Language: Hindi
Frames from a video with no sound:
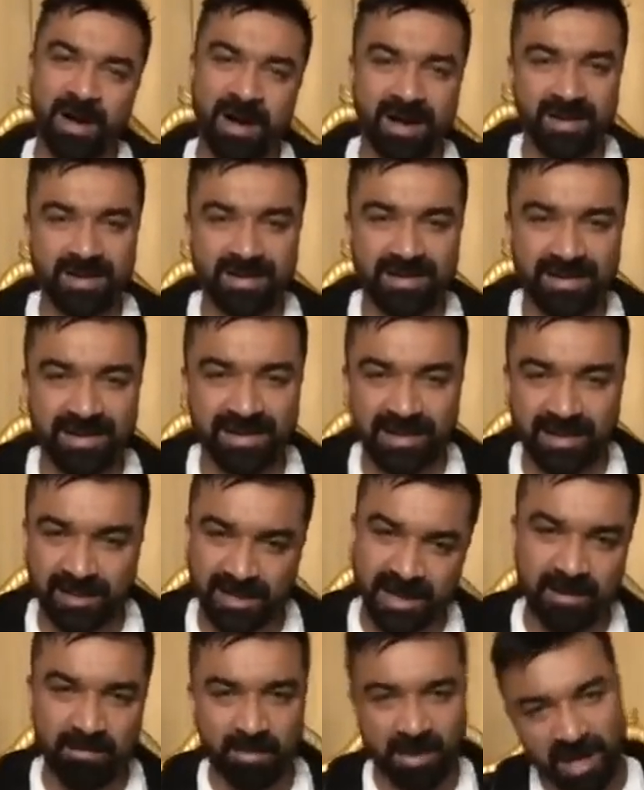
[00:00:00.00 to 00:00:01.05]
वाह
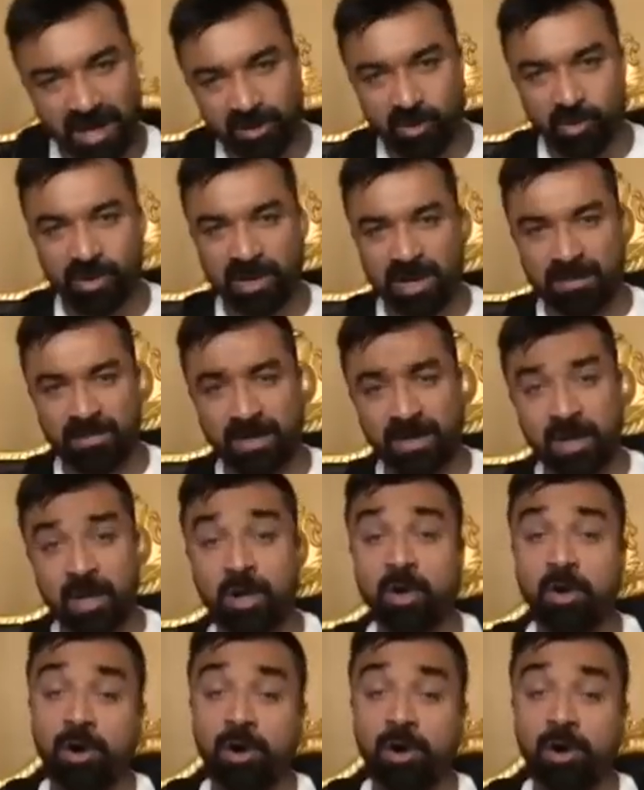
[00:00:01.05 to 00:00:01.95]
इतना बड़ा दोगलापन